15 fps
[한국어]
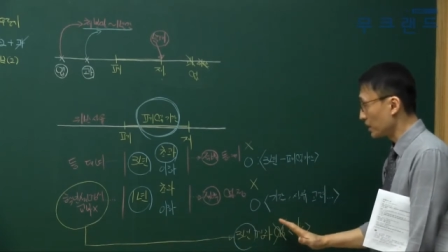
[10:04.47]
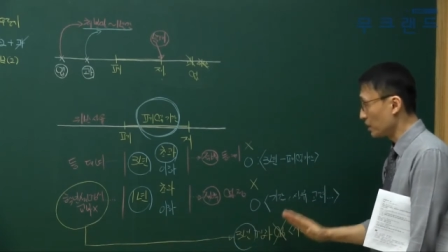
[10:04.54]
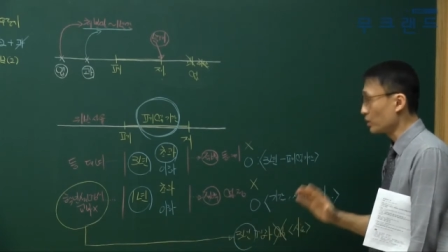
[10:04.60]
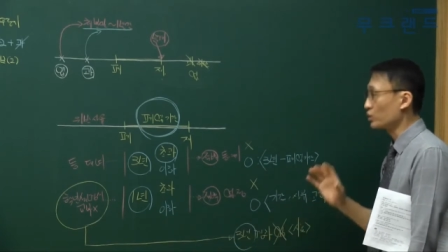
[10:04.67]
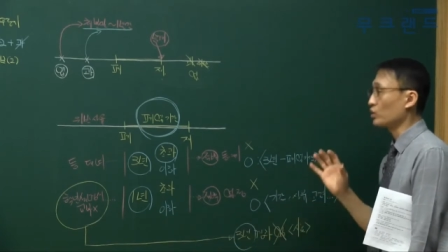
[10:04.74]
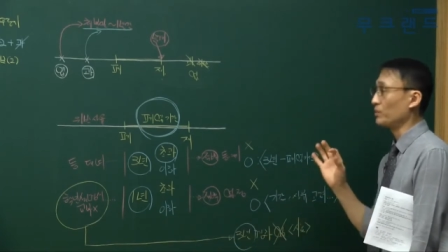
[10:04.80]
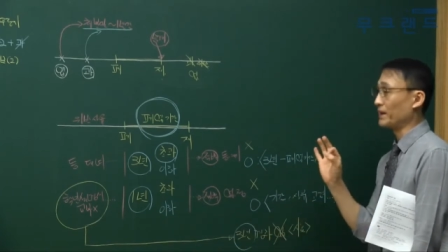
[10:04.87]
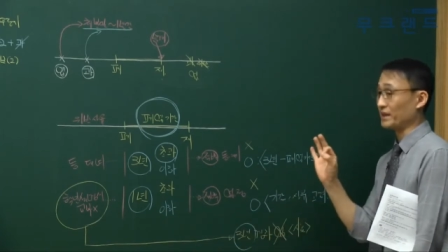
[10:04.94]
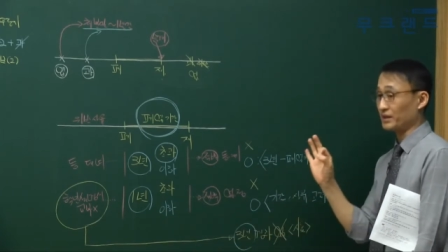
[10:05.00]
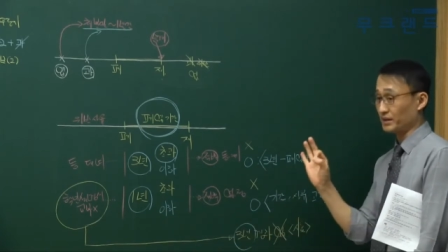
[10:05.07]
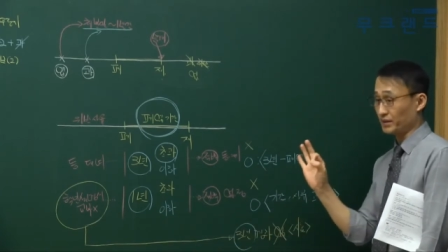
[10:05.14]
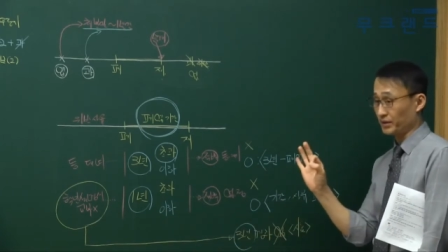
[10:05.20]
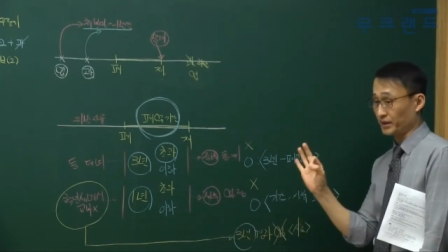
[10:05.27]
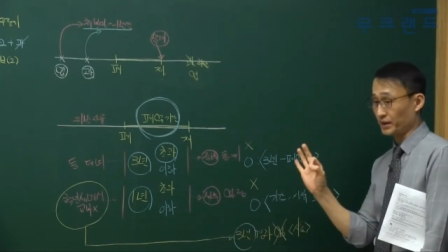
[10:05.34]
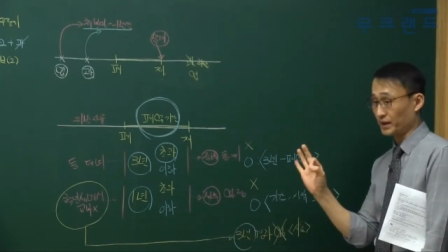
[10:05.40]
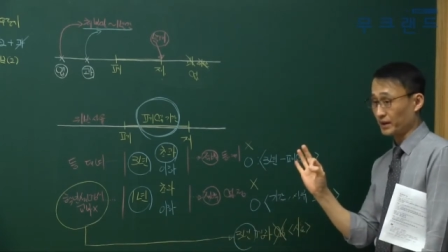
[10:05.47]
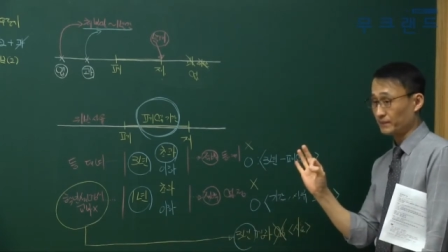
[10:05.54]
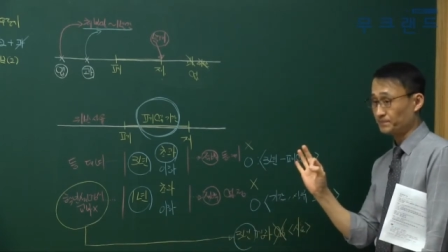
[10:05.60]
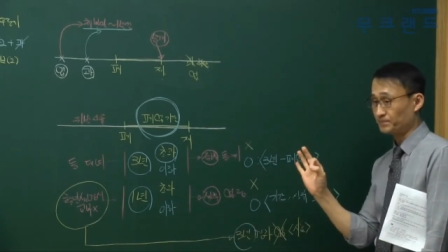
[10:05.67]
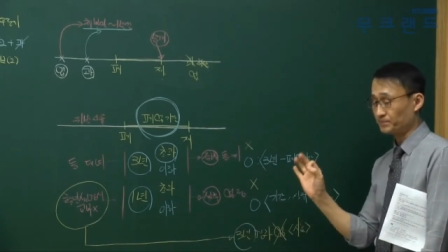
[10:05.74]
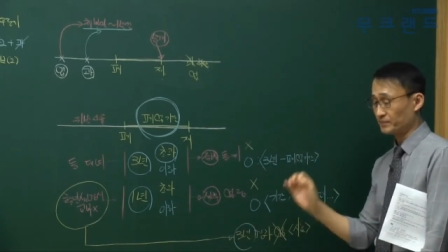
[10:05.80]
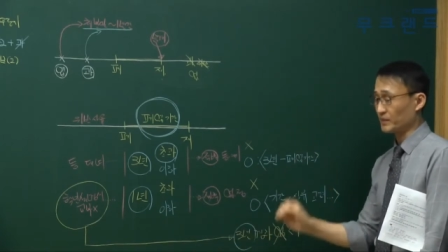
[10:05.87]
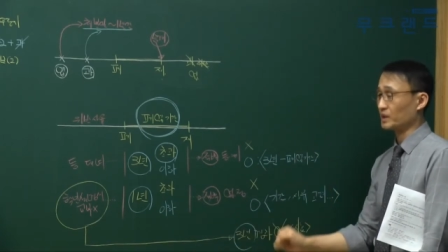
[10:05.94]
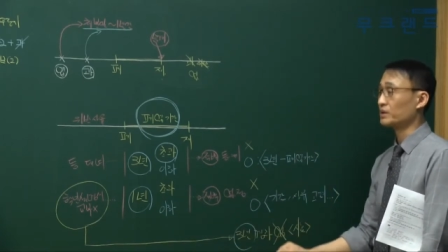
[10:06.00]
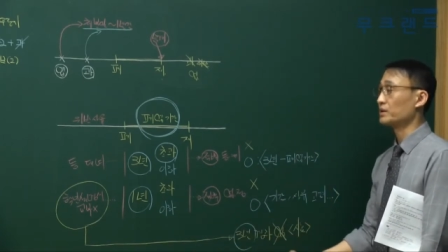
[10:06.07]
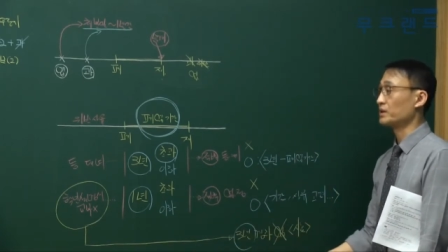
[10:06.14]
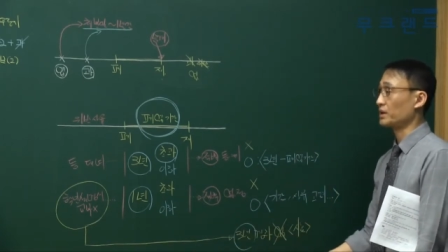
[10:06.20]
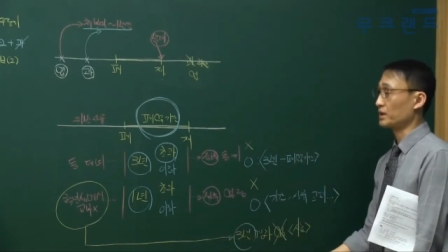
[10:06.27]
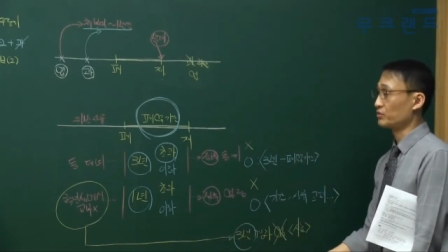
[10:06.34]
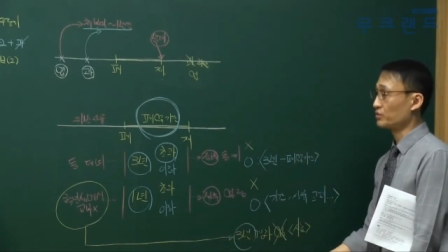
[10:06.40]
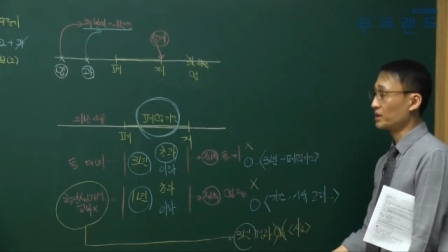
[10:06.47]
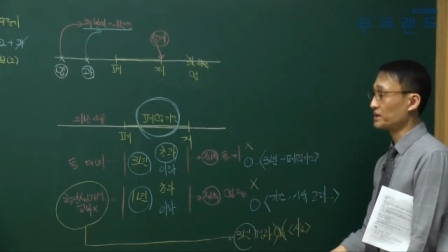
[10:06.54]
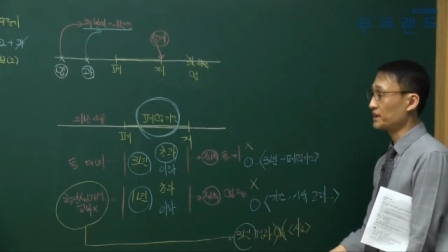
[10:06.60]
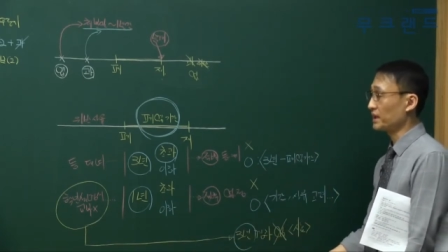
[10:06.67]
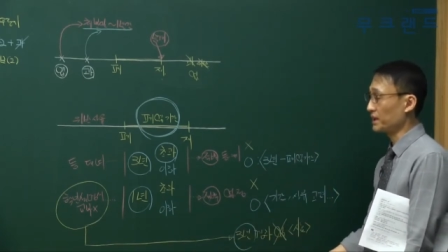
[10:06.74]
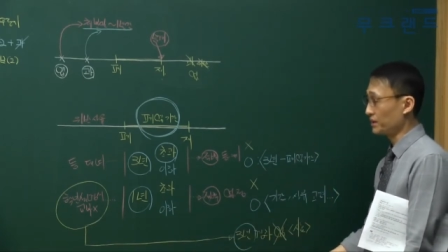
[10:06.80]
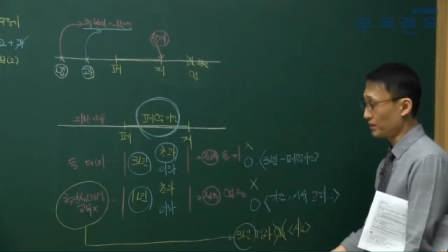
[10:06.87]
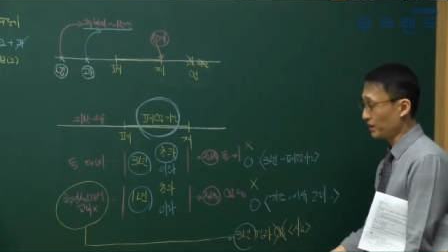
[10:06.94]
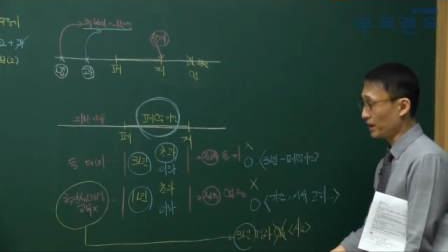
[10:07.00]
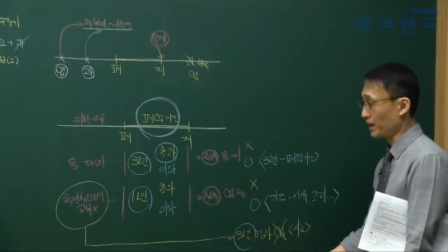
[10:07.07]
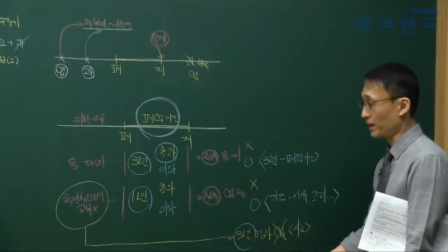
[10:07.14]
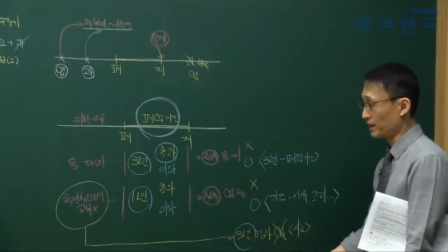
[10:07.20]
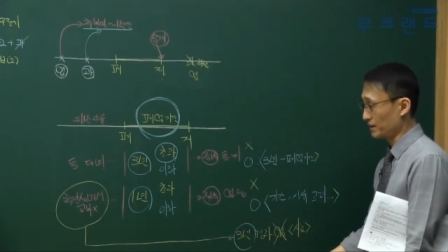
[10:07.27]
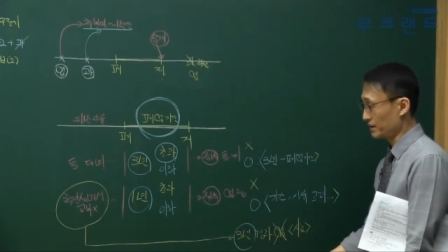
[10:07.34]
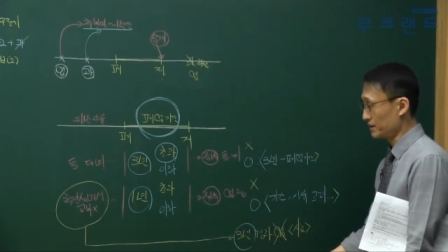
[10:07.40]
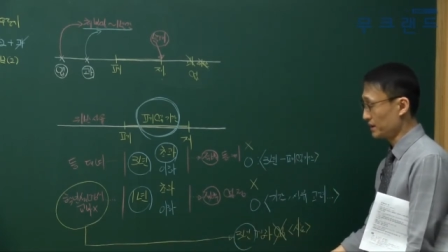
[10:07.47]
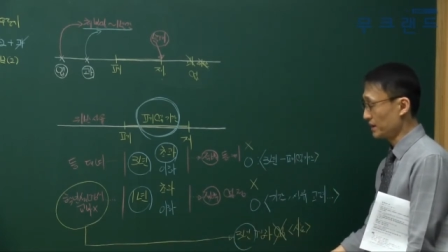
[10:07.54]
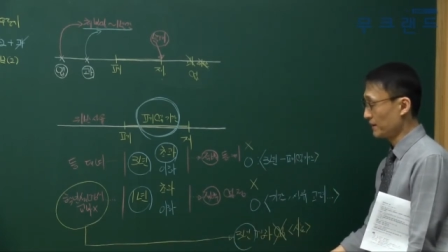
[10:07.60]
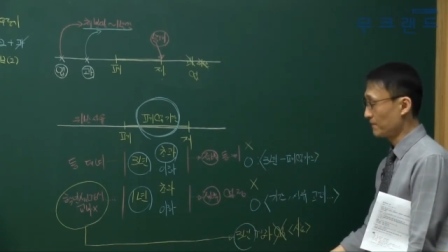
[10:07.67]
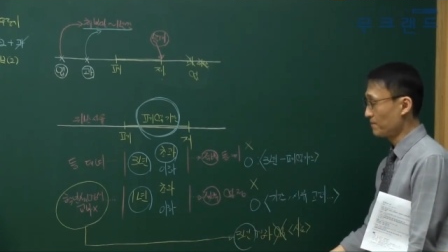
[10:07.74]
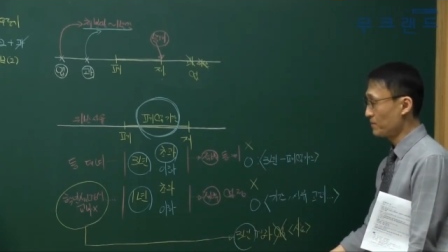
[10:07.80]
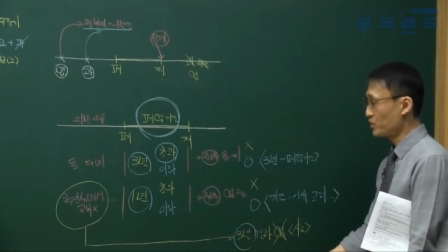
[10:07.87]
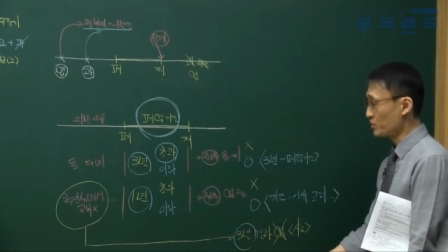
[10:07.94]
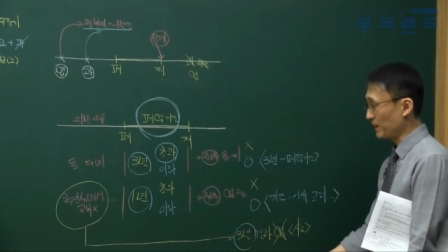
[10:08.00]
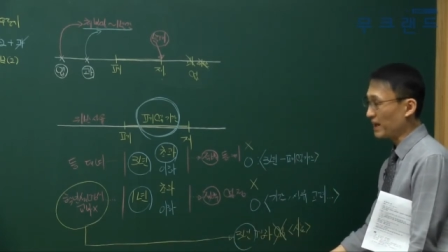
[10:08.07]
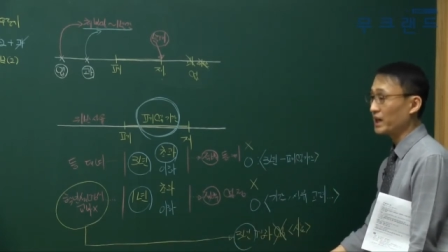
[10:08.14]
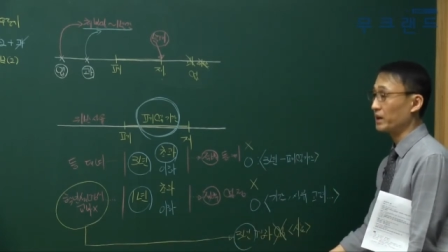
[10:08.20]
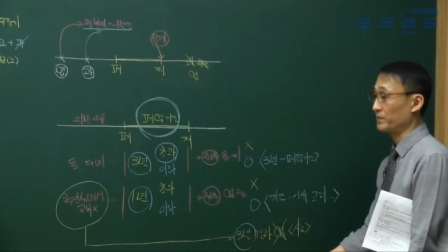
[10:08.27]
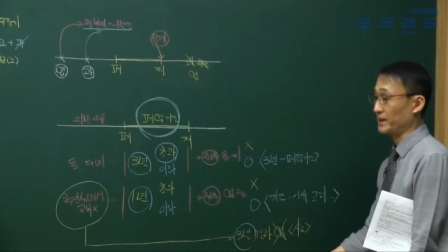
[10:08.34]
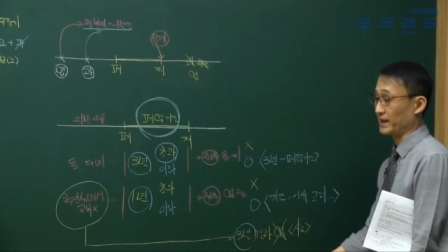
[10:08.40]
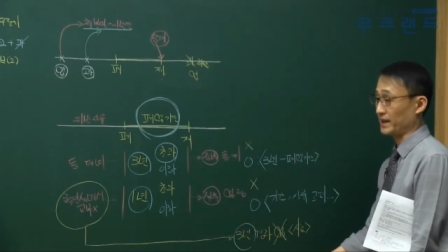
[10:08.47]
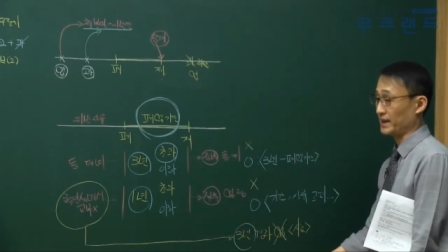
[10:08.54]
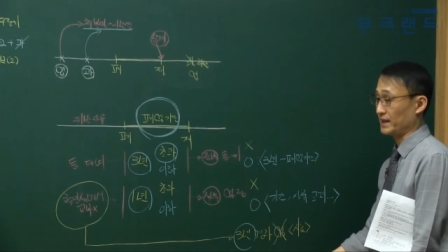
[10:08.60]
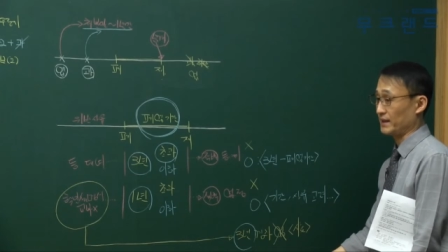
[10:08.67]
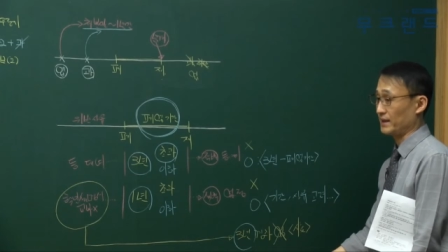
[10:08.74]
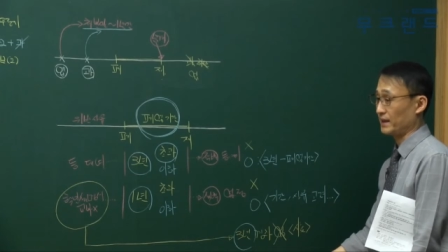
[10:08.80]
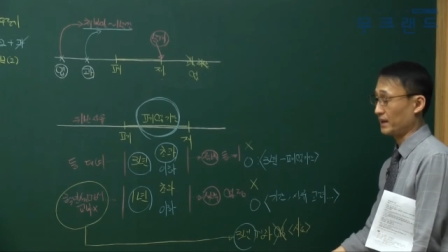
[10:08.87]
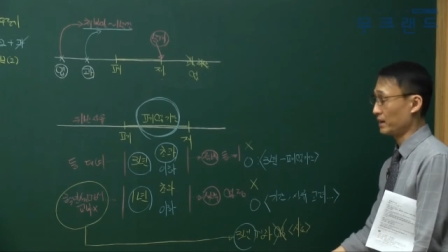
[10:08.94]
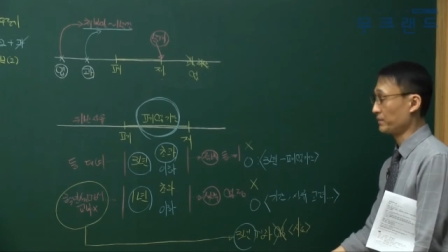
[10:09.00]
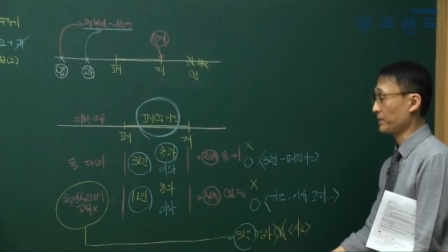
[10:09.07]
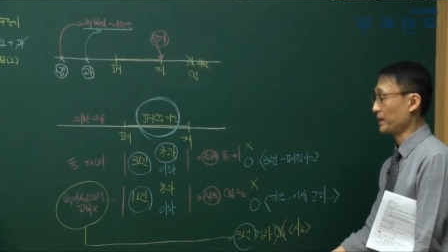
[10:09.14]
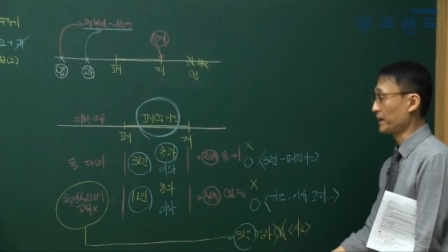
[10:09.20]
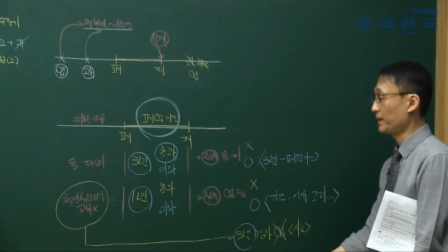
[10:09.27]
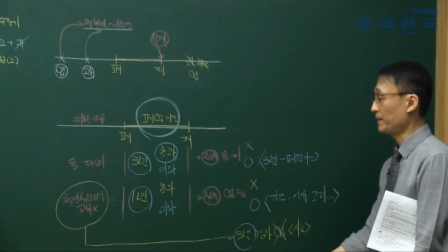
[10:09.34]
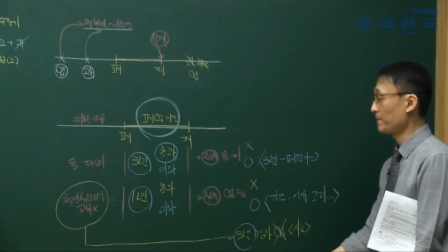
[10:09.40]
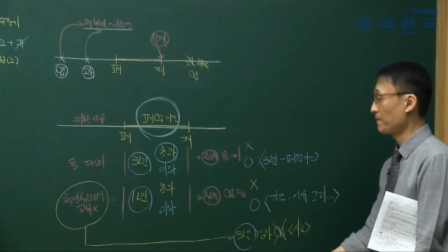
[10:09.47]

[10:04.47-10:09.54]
이것도 맞는 거예요. 음, 이렇게 두 가지가 있더라 이거지. 좀 헷갈립니다. 약간 헷갈립니다.